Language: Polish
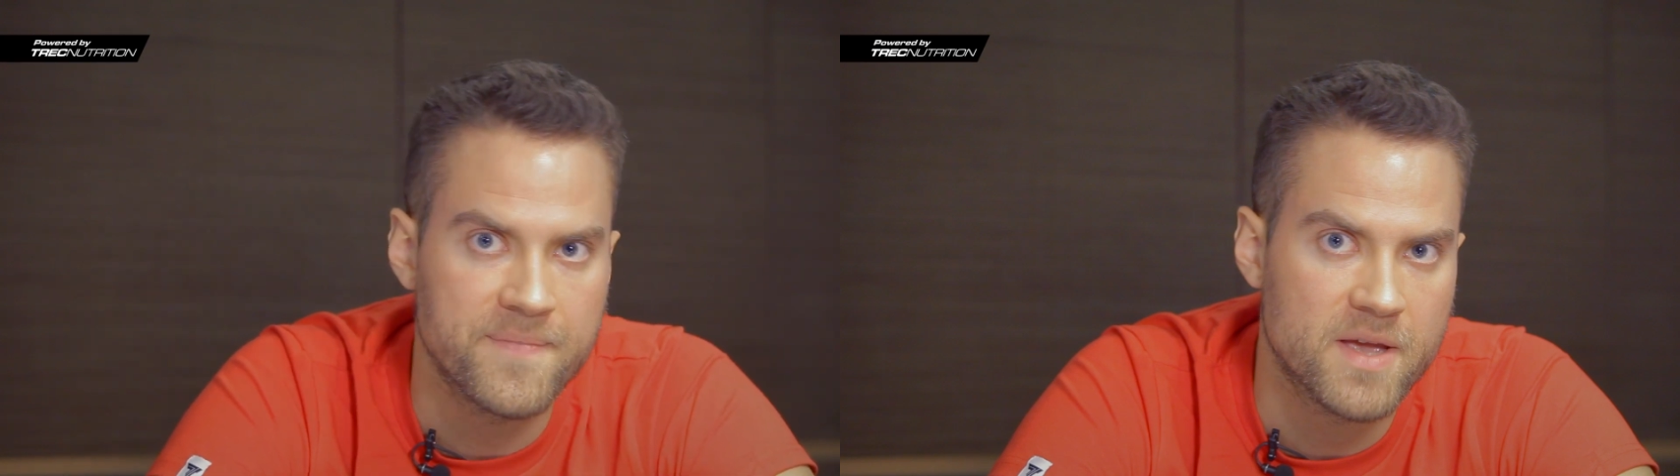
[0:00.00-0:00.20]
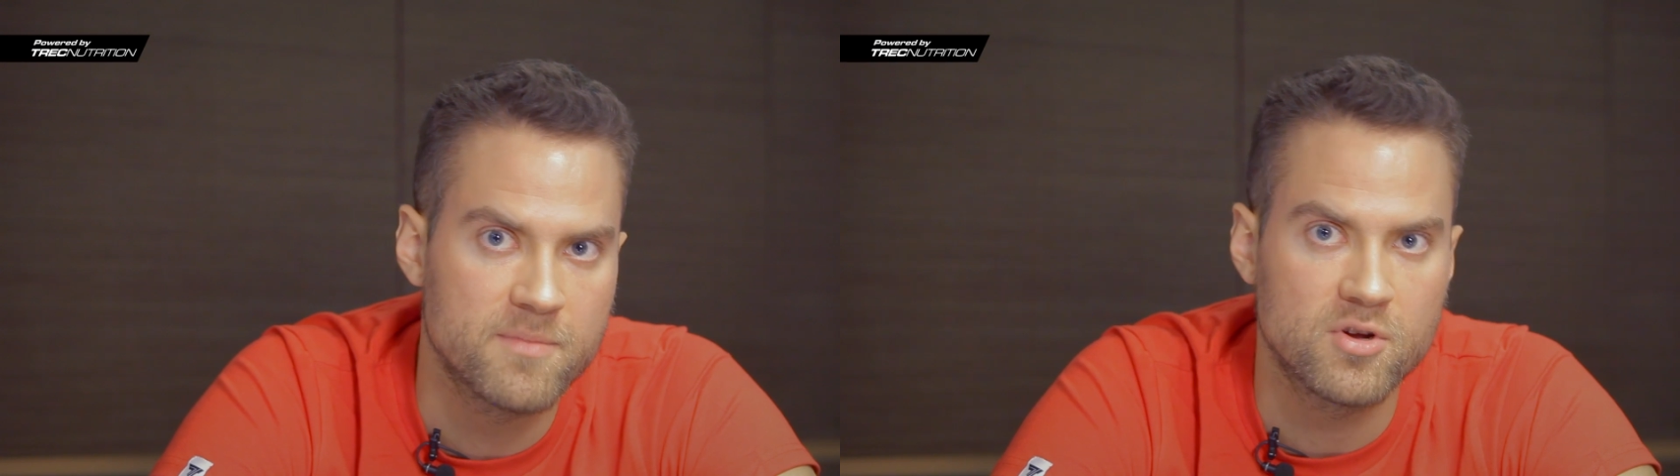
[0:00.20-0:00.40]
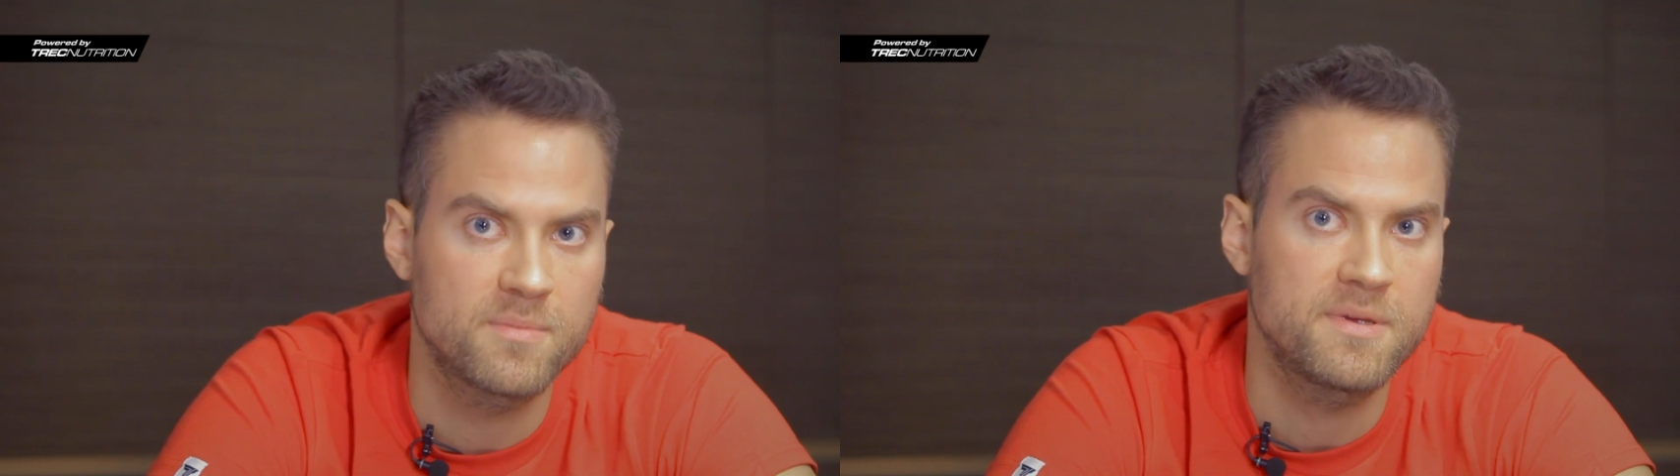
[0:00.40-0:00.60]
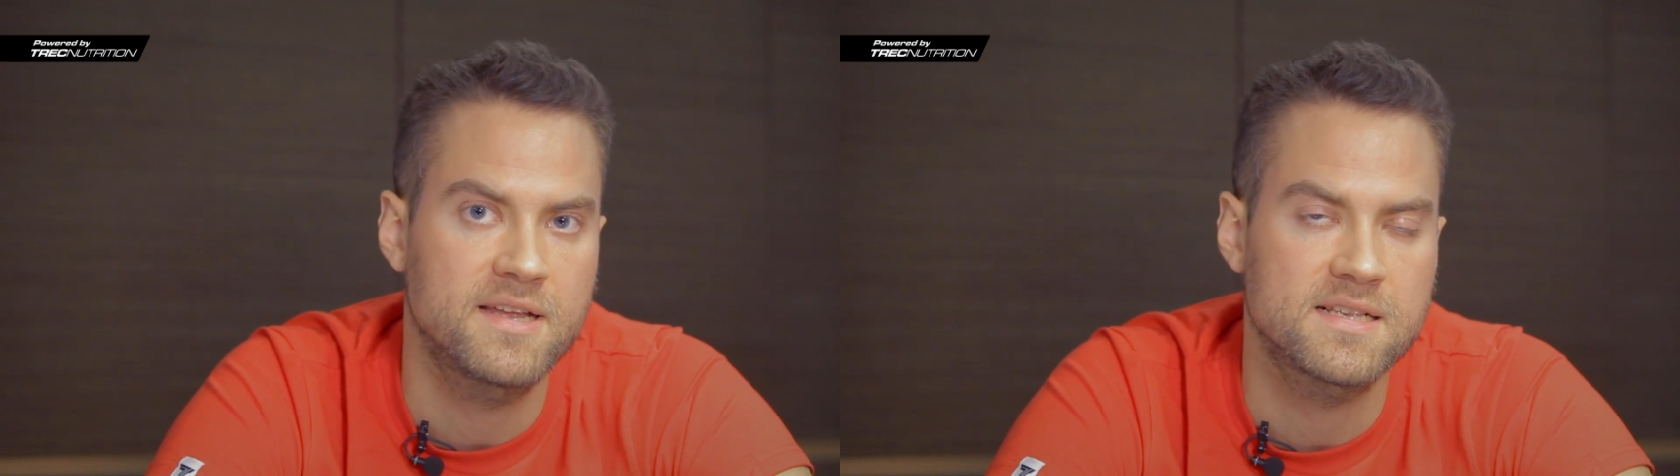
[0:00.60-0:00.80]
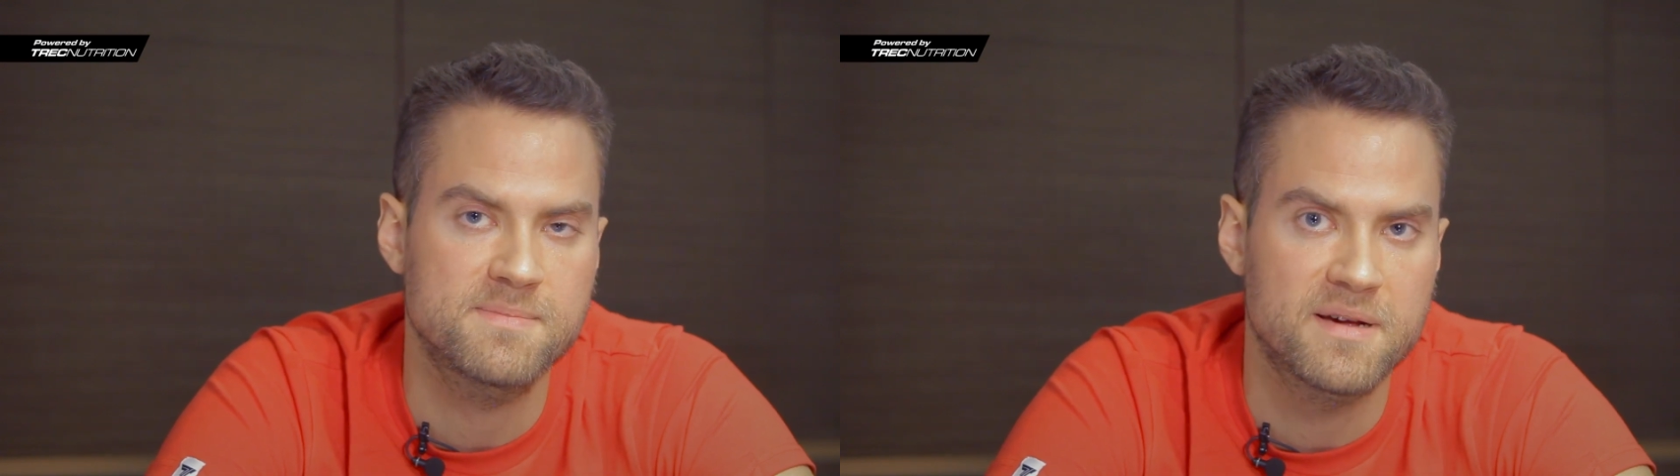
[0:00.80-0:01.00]

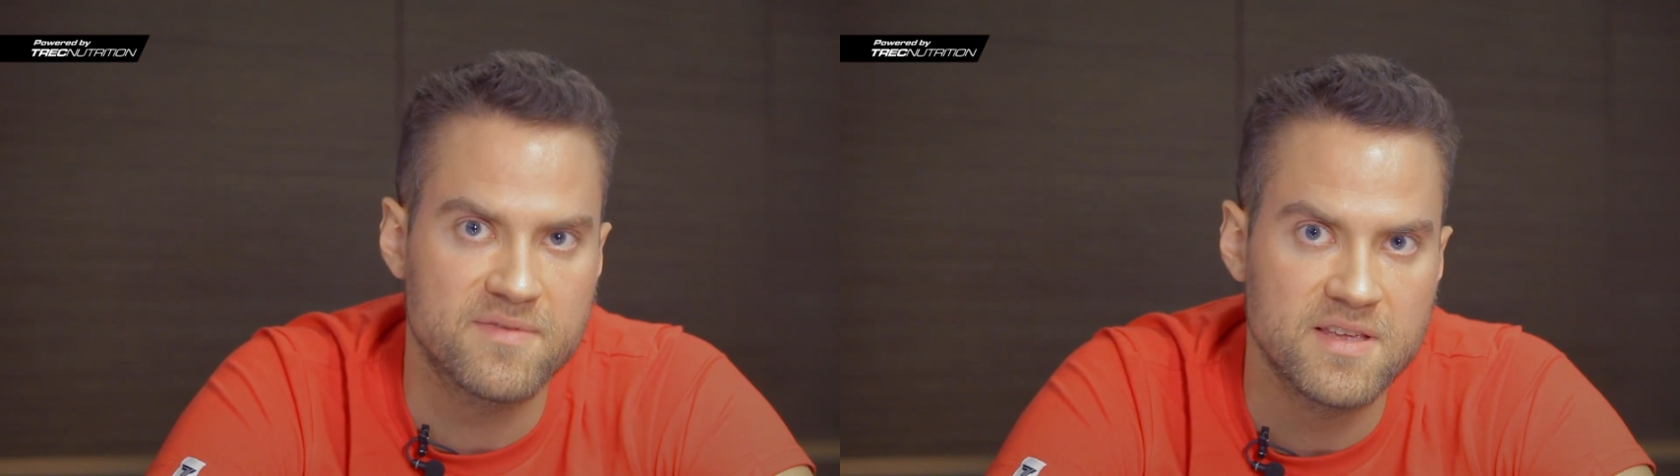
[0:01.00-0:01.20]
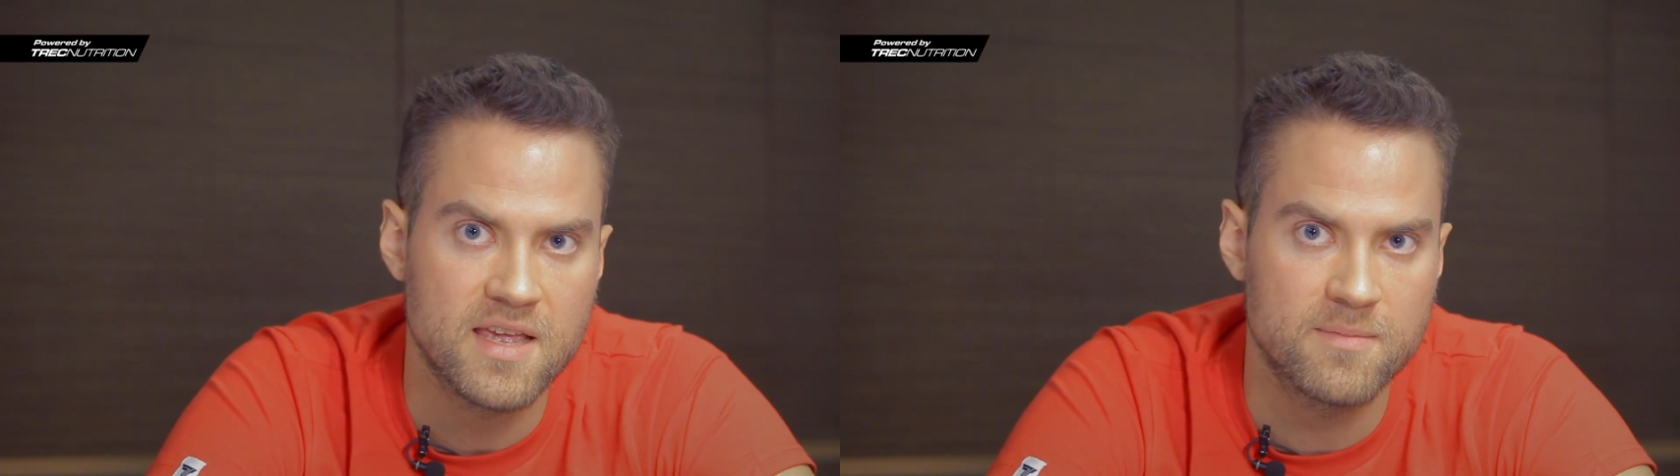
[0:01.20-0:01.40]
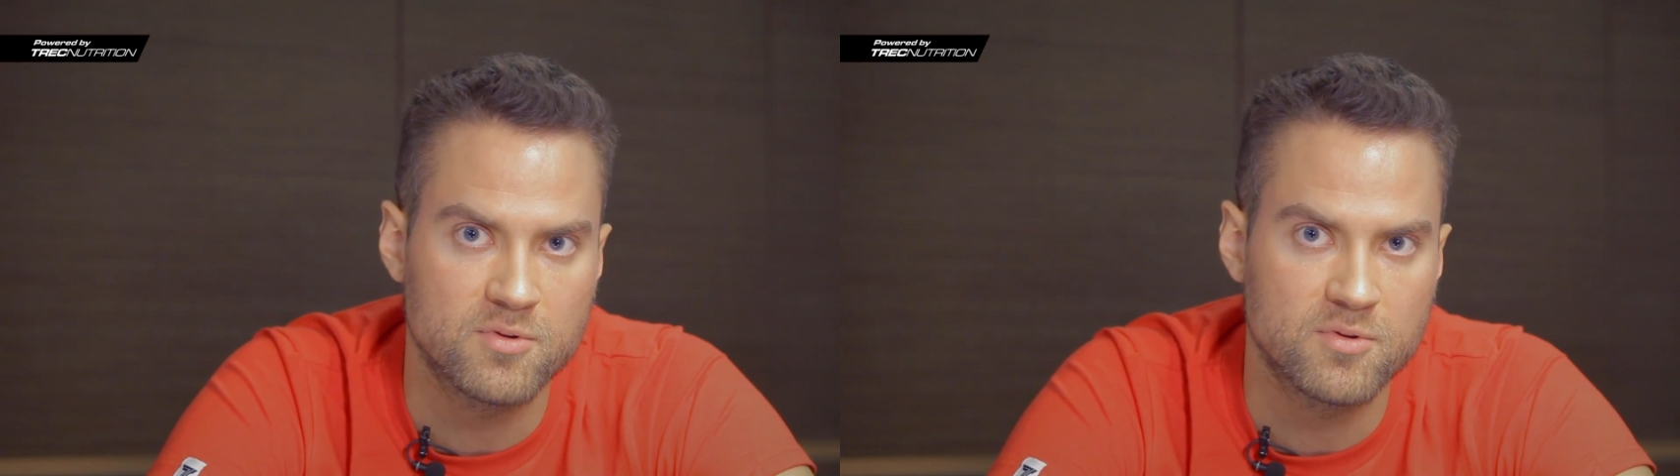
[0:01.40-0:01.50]
Hemoglobina jest barwnikiem,